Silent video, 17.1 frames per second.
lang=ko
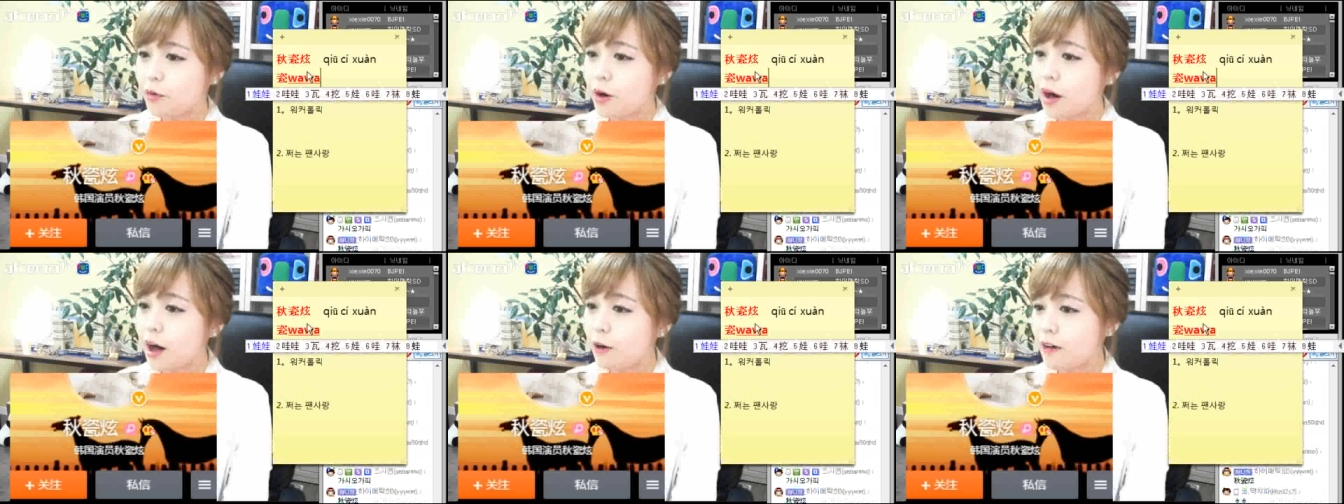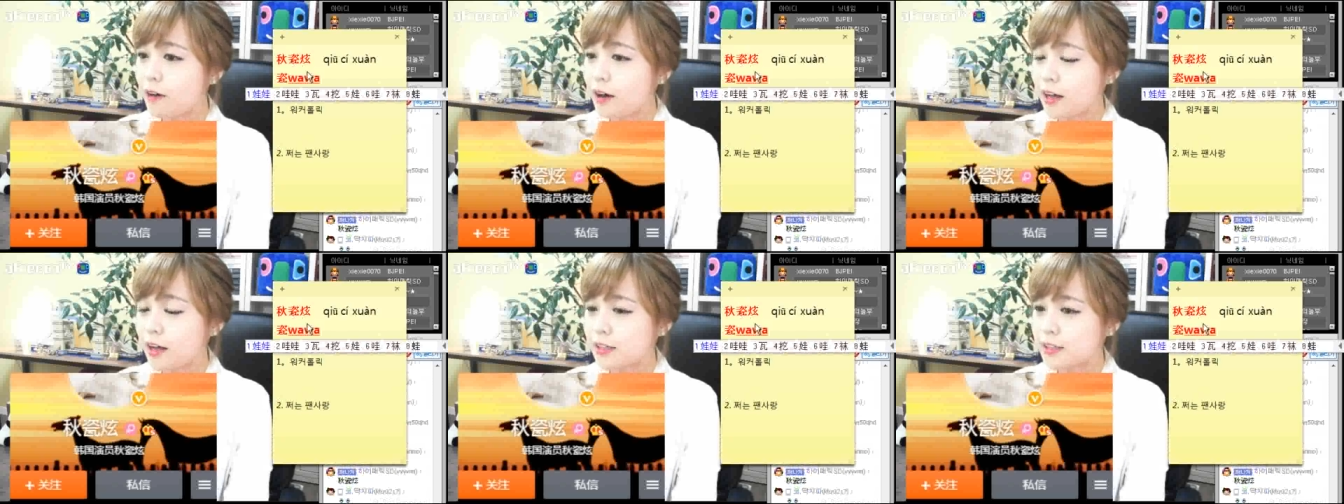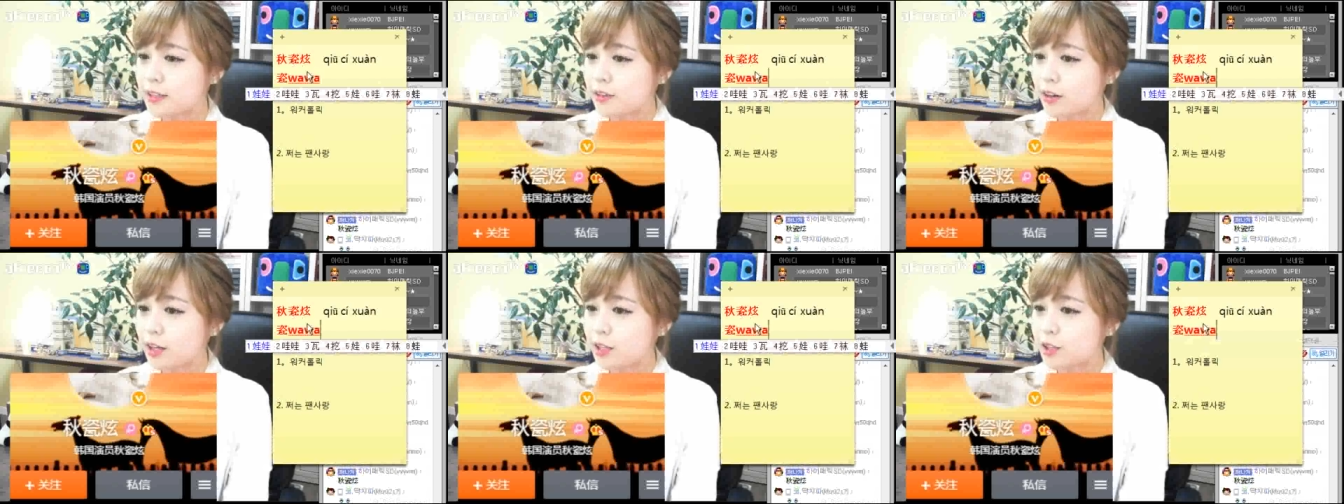와와를
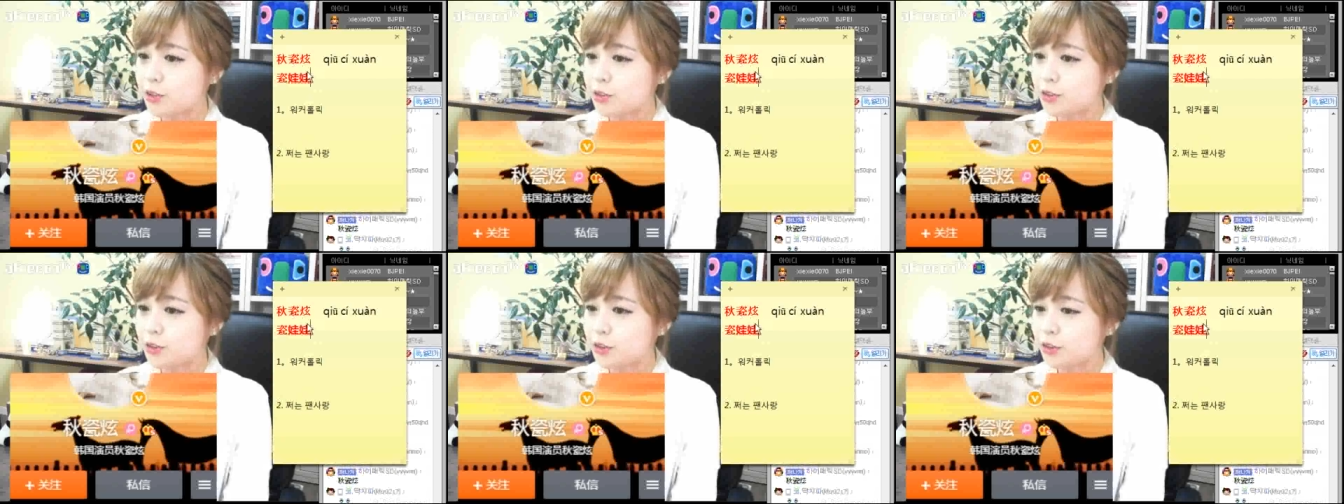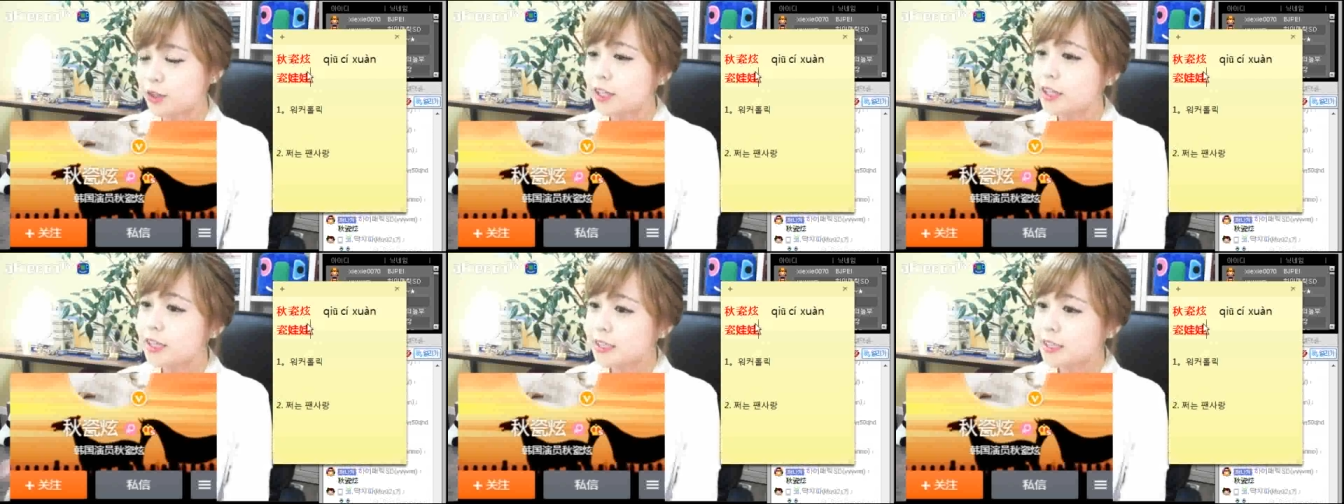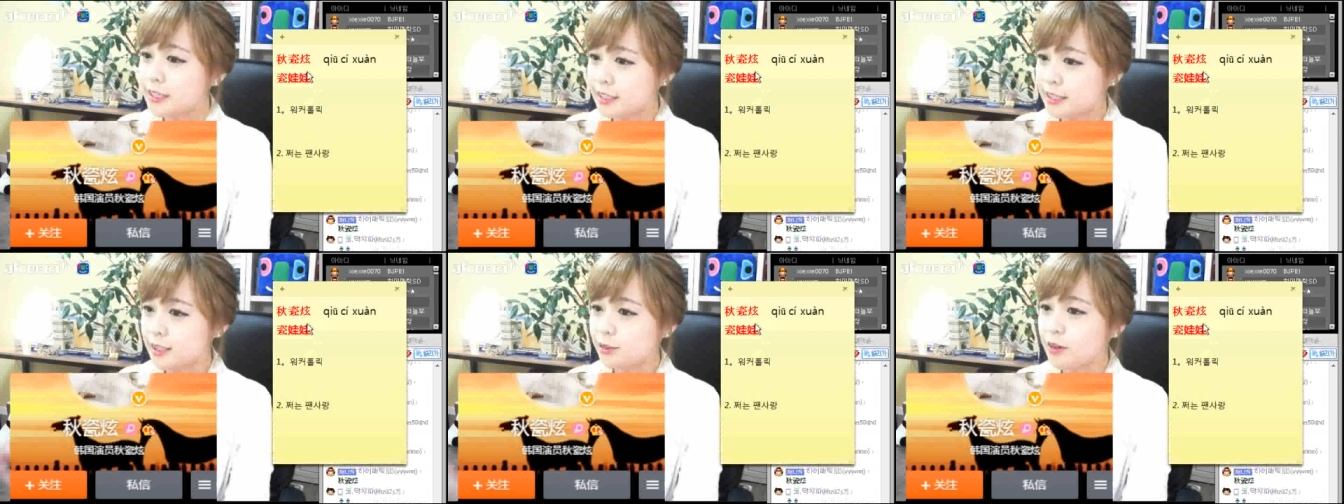써가지고
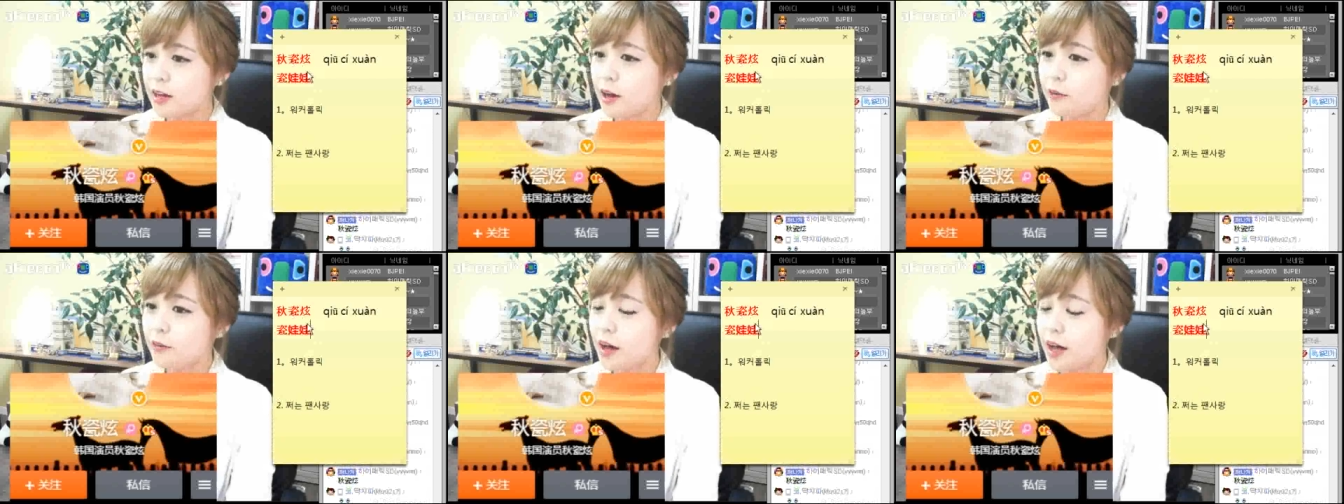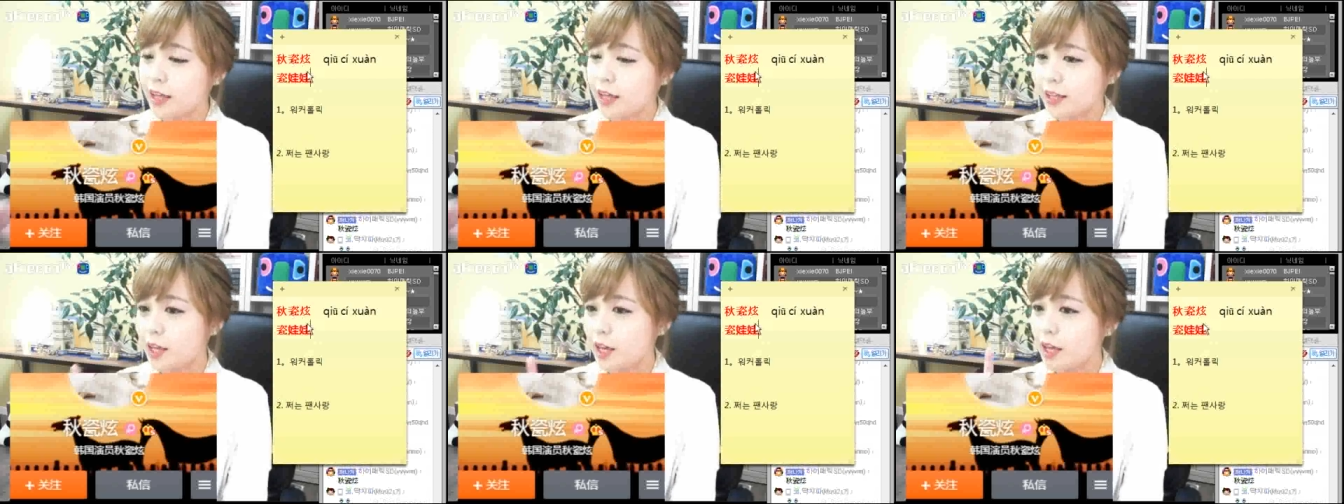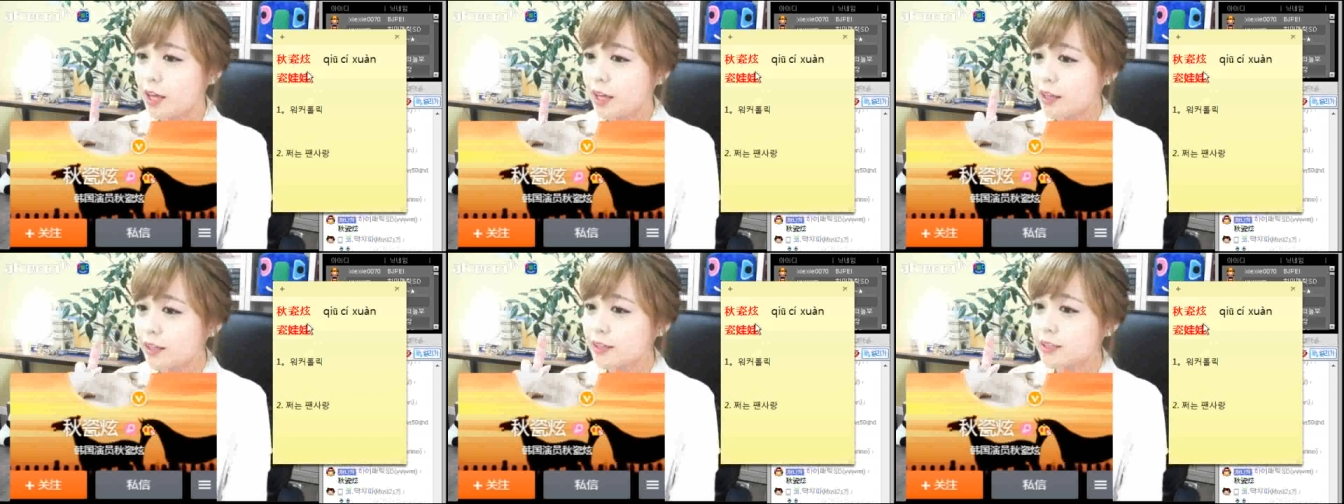스와와
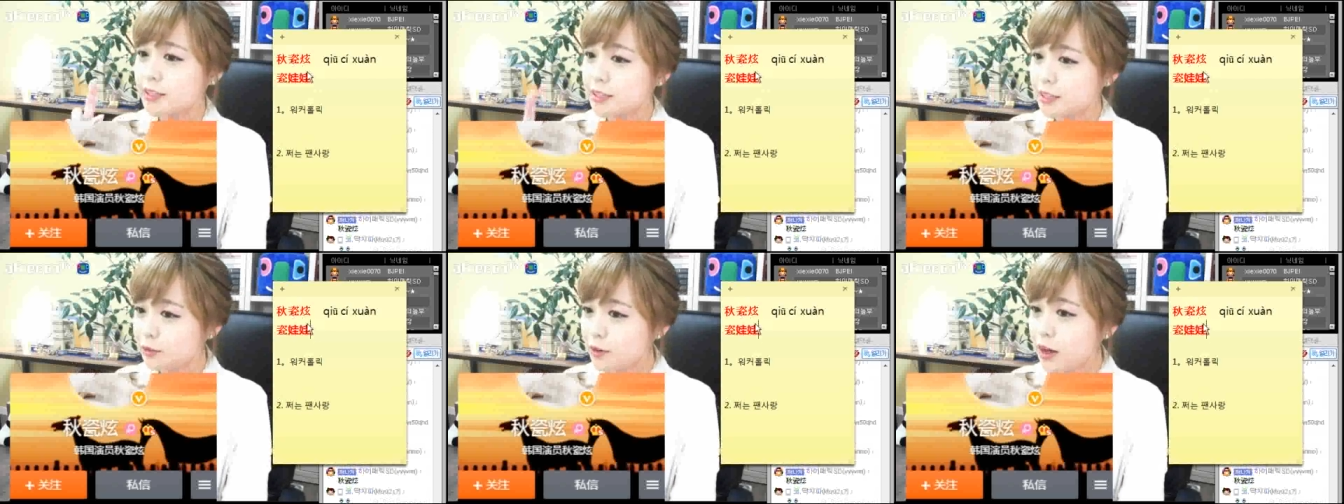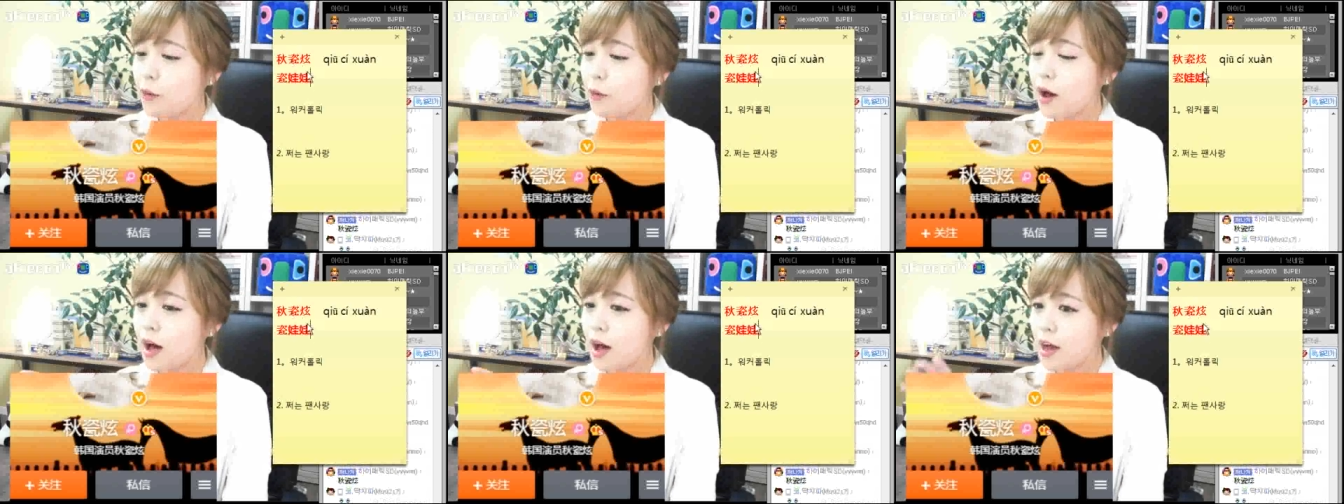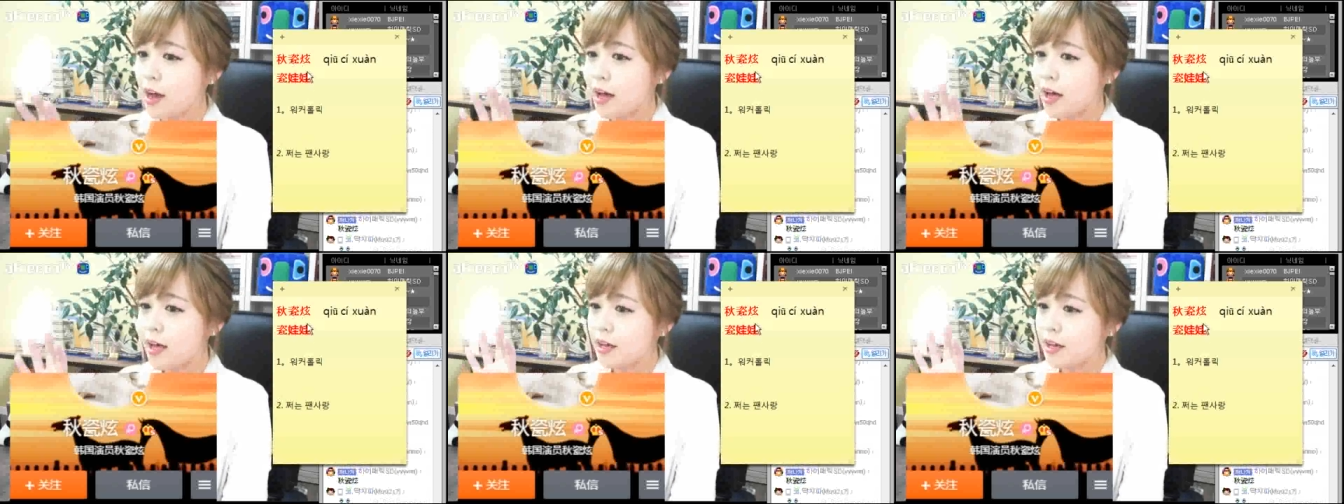이게
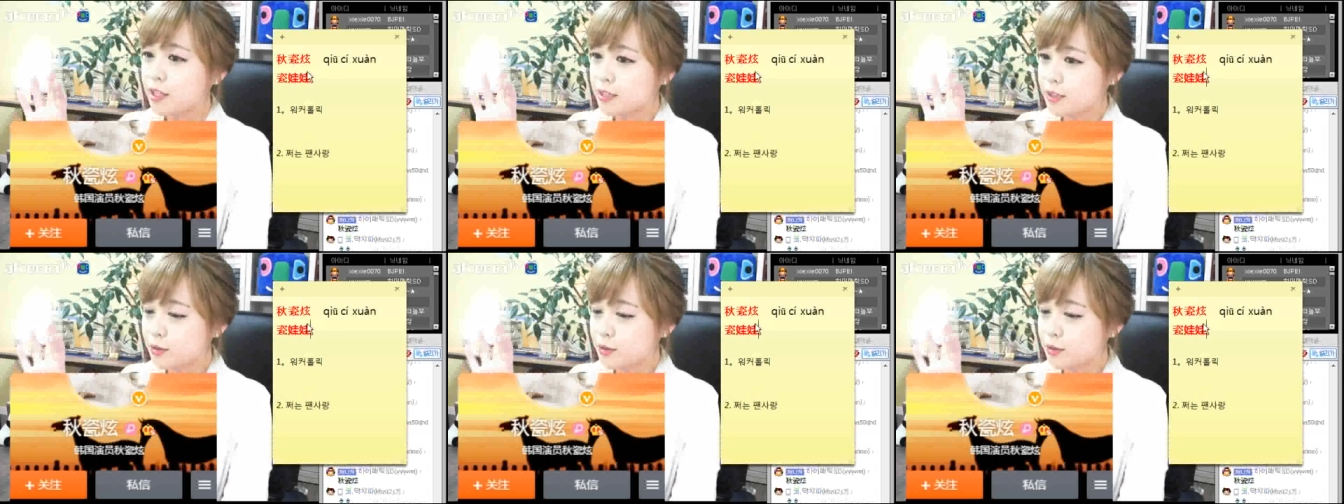스와와가